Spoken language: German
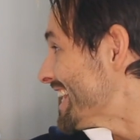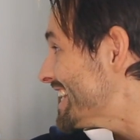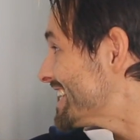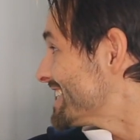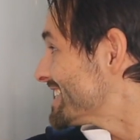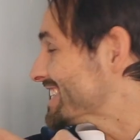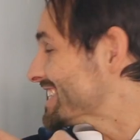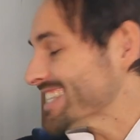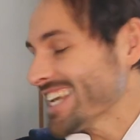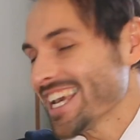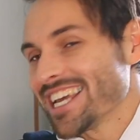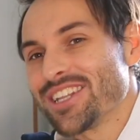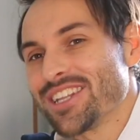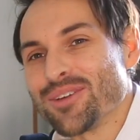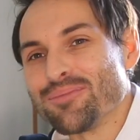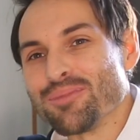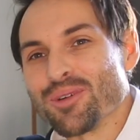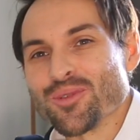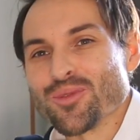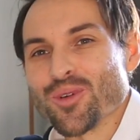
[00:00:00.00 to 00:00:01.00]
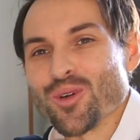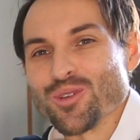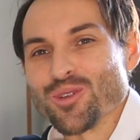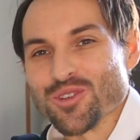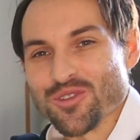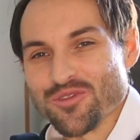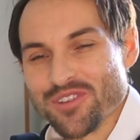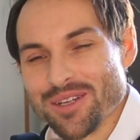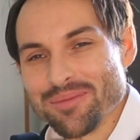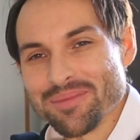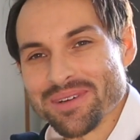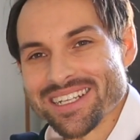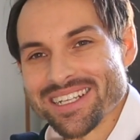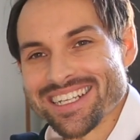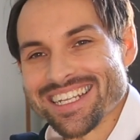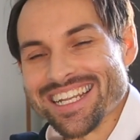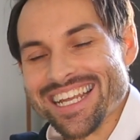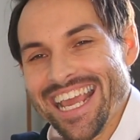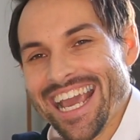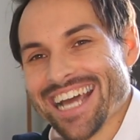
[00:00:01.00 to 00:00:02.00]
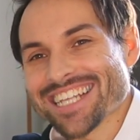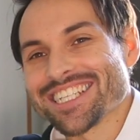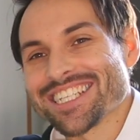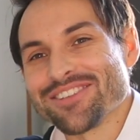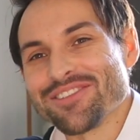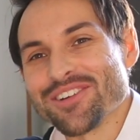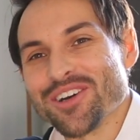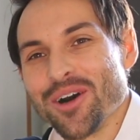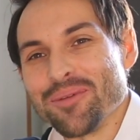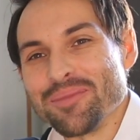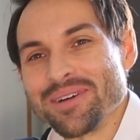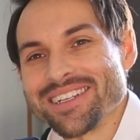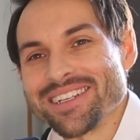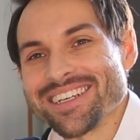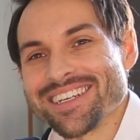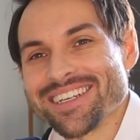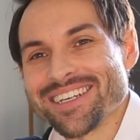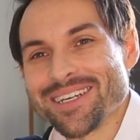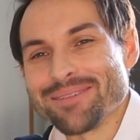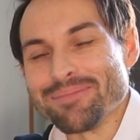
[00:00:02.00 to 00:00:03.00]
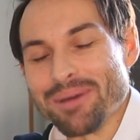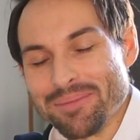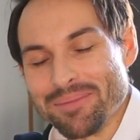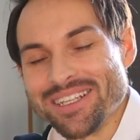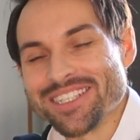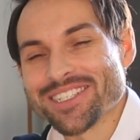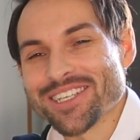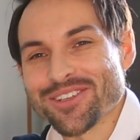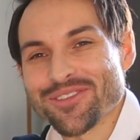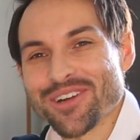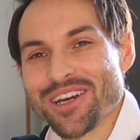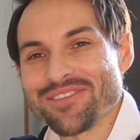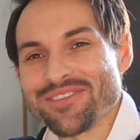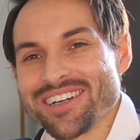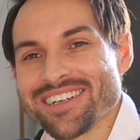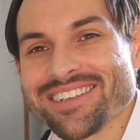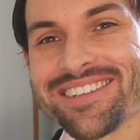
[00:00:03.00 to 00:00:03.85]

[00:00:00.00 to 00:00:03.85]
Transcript: in Sandy Monroes Filmen. Herzlich willkommen beim Insta Driver.